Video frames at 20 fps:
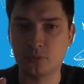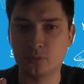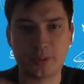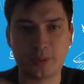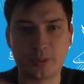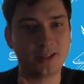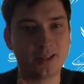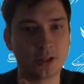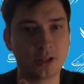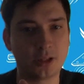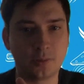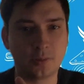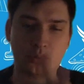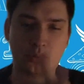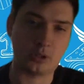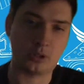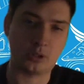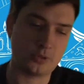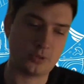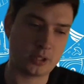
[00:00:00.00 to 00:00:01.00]
в принципе, и
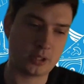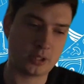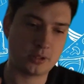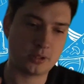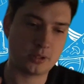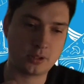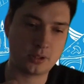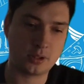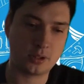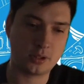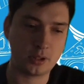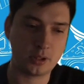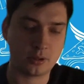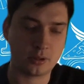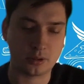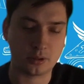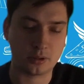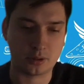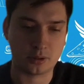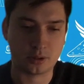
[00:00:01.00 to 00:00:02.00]
у нас в частности,
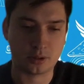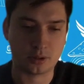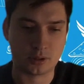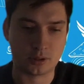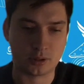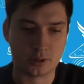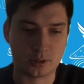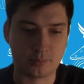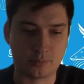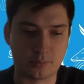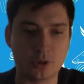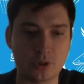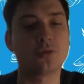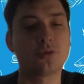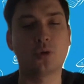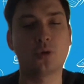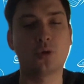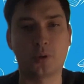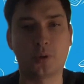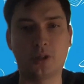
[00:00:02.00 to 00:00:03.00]
э,
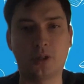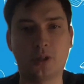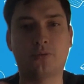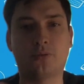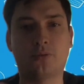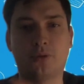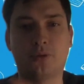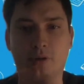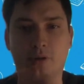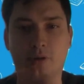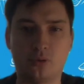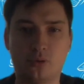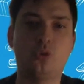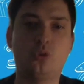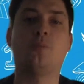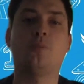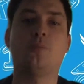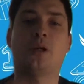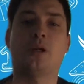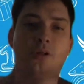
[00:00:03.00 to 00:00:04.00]
большинство проектов
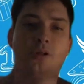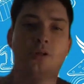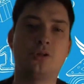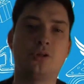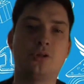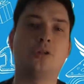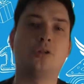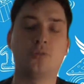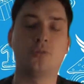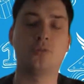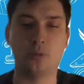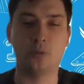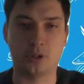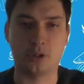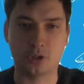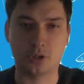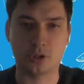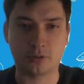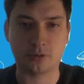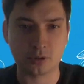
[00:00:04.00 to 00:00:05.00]
реализуются практически на всем
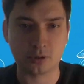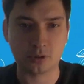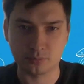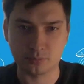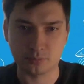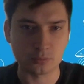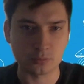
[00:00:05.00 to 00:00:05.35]
ландшафте.